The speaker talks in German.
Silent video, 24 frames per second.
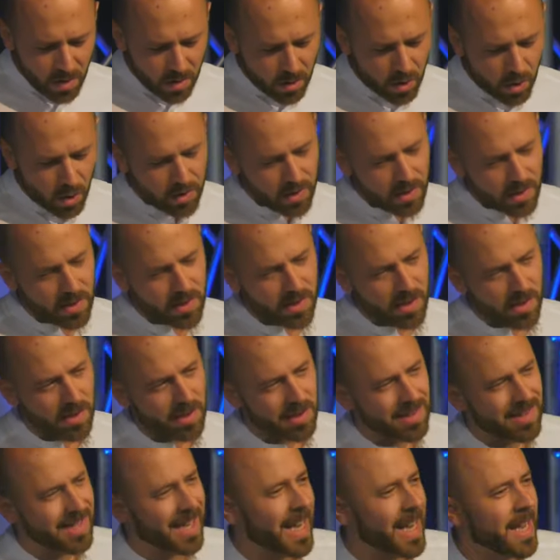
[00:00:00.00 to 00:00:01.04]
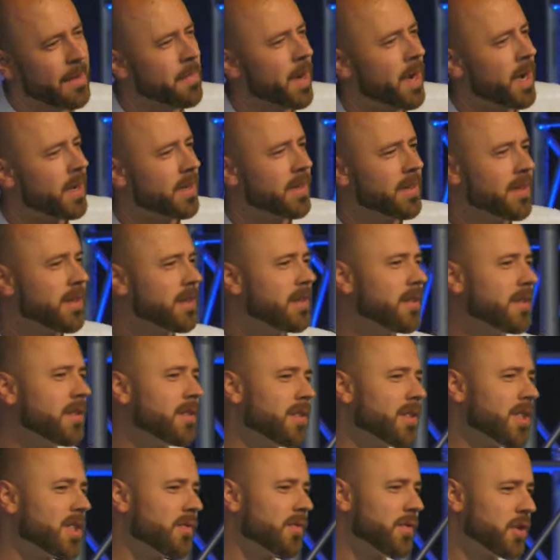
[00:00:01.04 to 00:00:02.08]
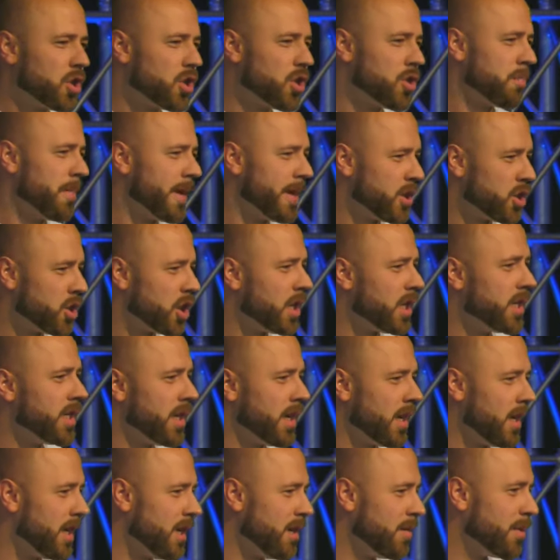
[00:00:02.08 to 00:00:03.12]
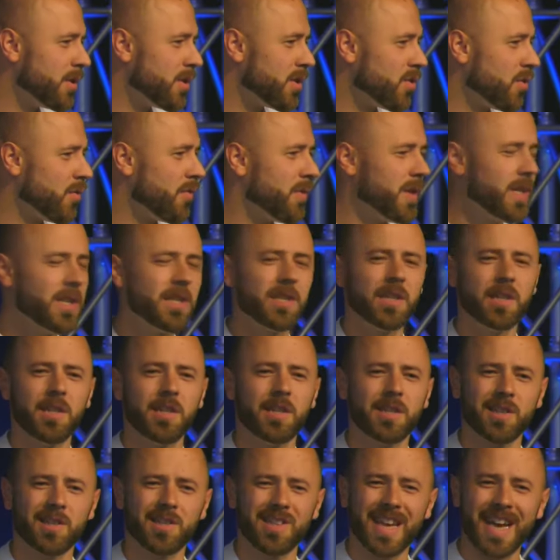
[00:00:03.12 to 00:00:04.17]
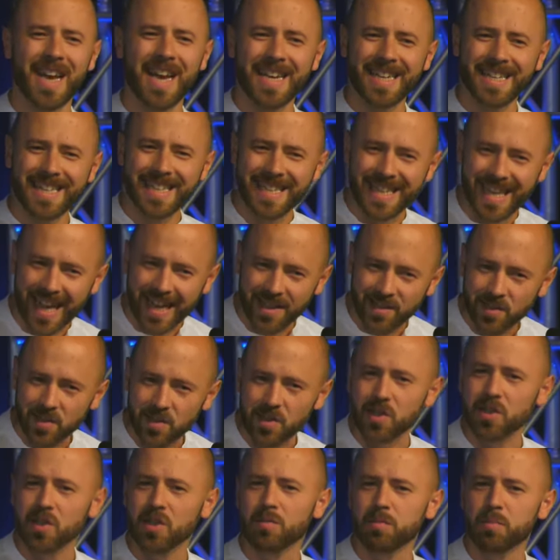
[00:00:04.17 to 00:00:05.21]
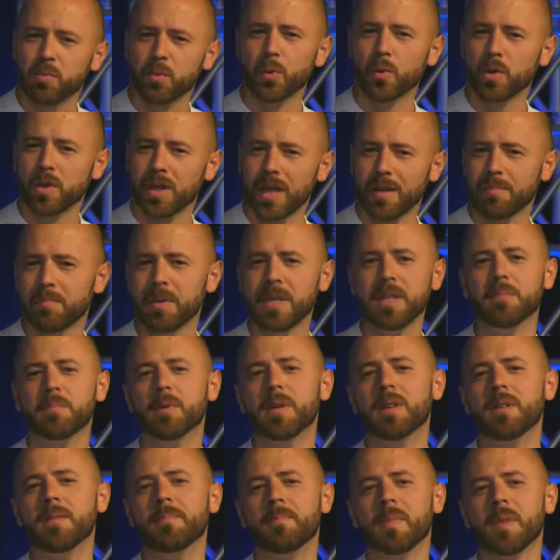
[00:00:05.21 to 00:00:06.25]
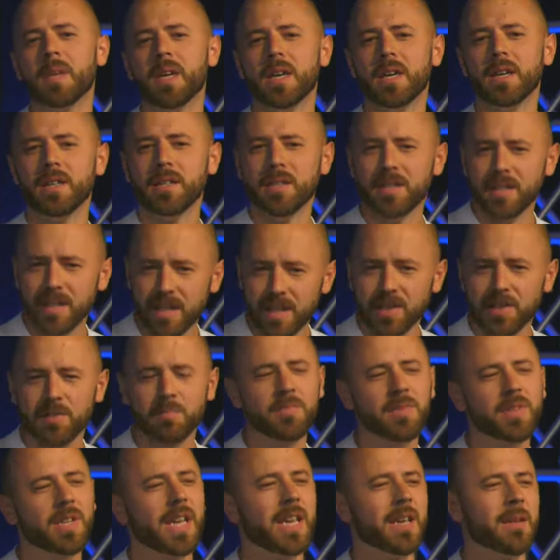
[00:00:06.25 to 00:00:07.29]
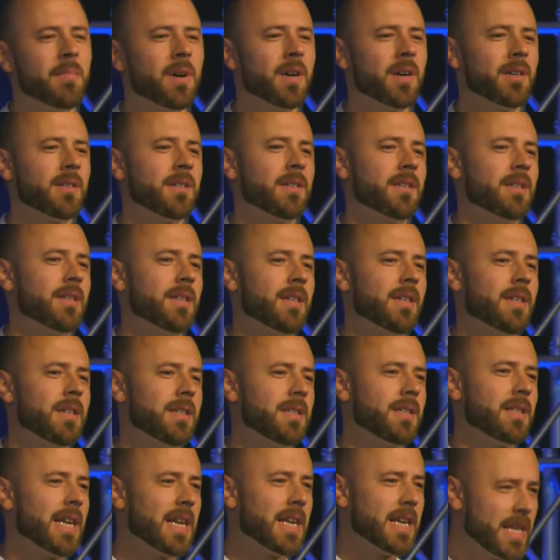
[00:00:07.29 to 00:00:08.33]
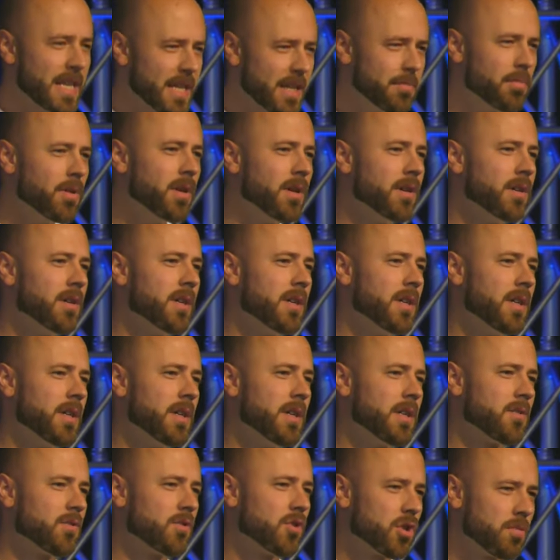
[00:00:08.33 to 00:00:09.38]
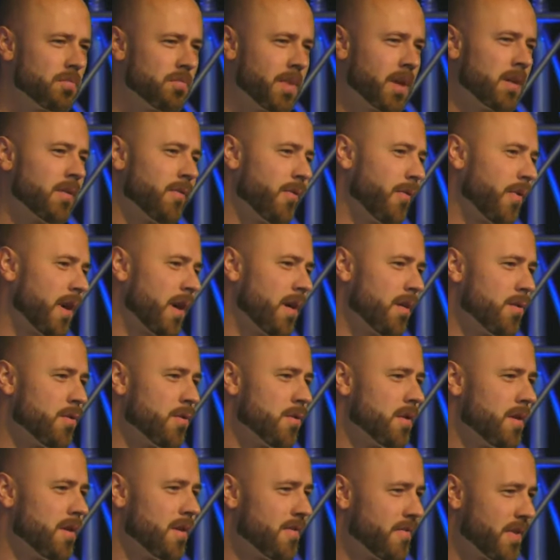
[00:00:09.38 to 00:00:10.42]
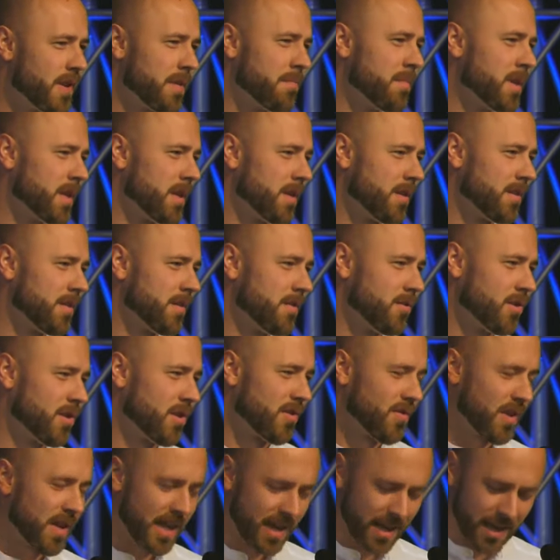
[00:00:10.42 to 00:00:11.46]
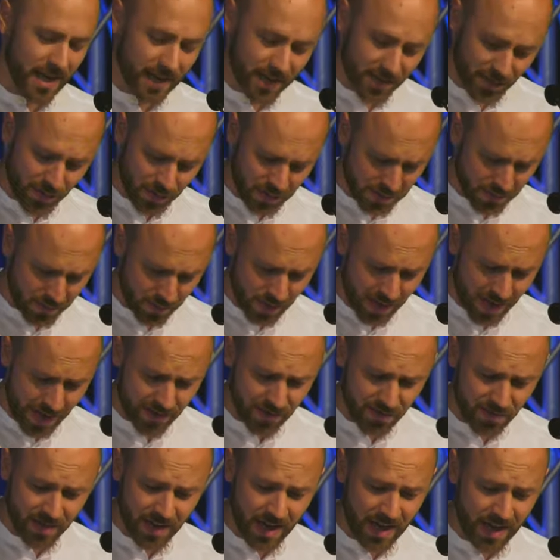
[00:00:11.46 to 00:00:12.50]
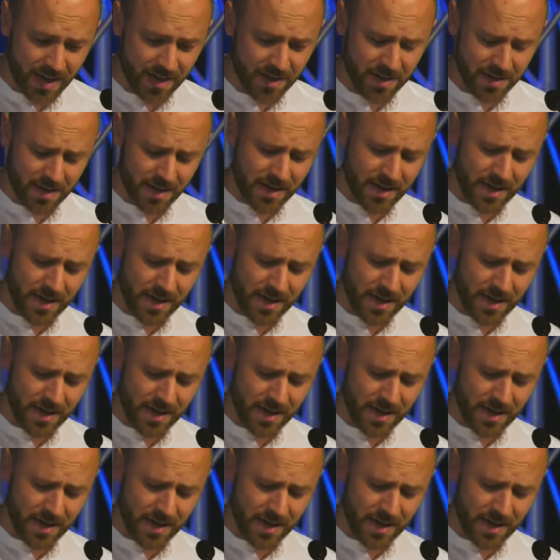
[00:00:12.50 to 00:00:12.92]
Gott ist das Thema zwischenmenschlicher Liebe so wichtig, dass er ein ganzes Buch der Bibel diesem Thema der Liebe zwischen Mann und Frau widmet. Und deswegen lade ich euch von Herzen ein,